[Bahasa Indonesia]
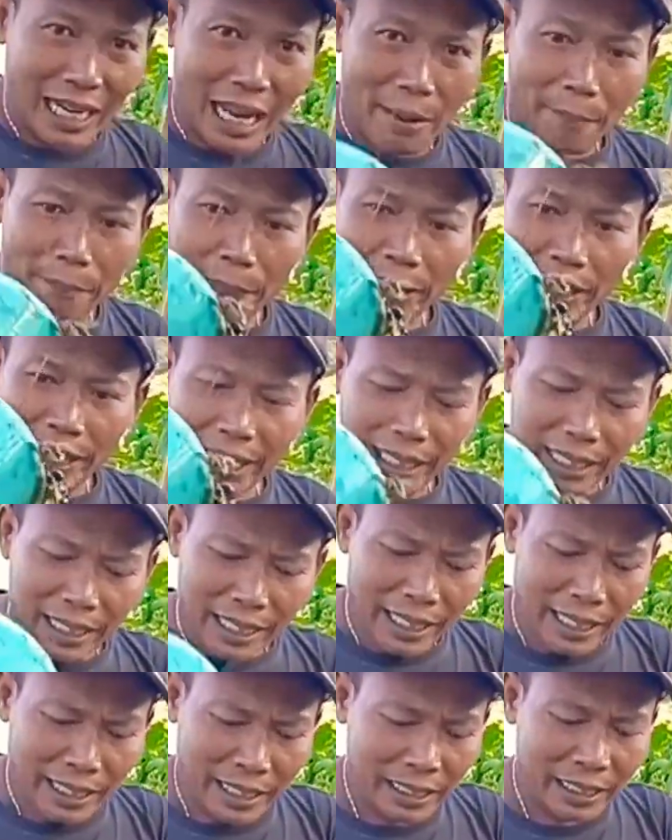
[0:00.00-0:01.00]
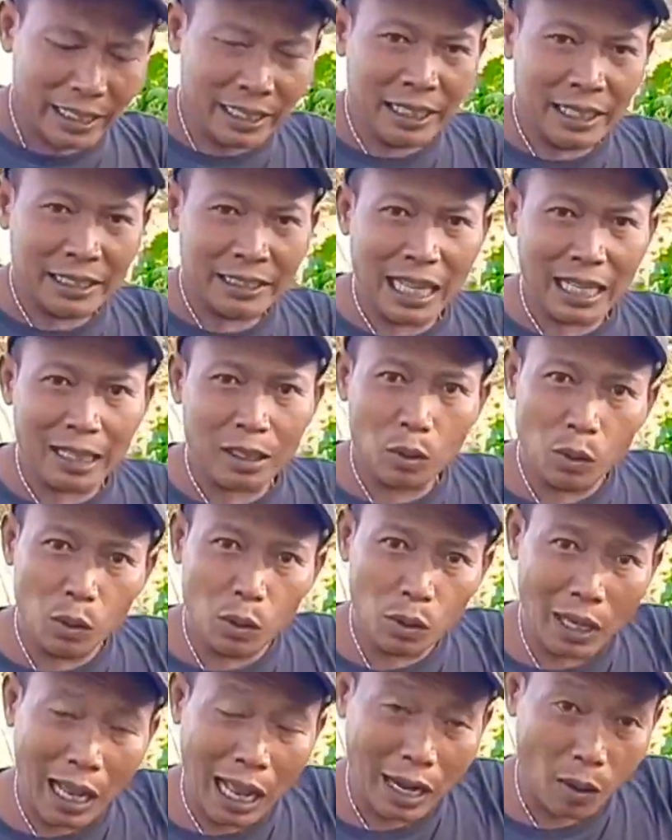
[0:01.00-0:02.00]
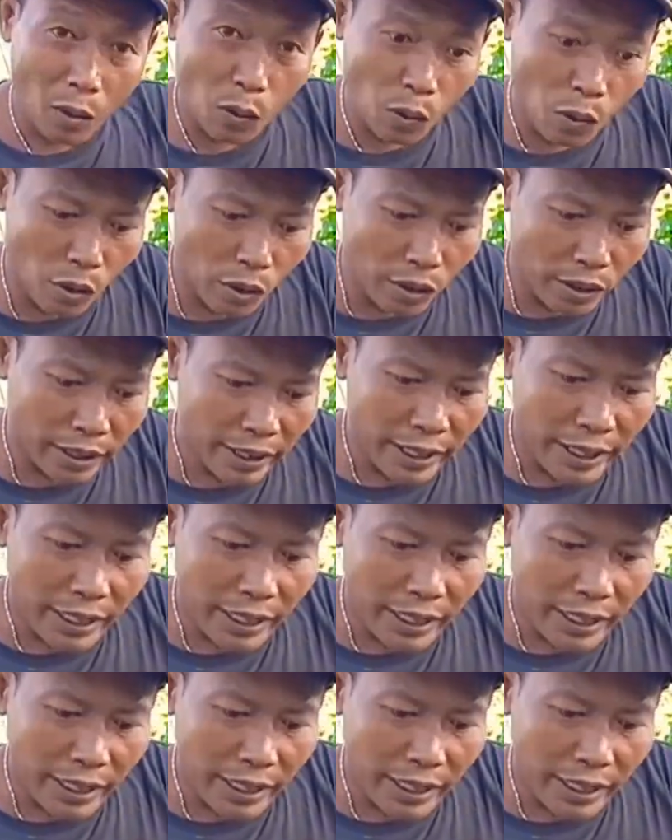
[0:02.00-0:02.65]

kambing satu karung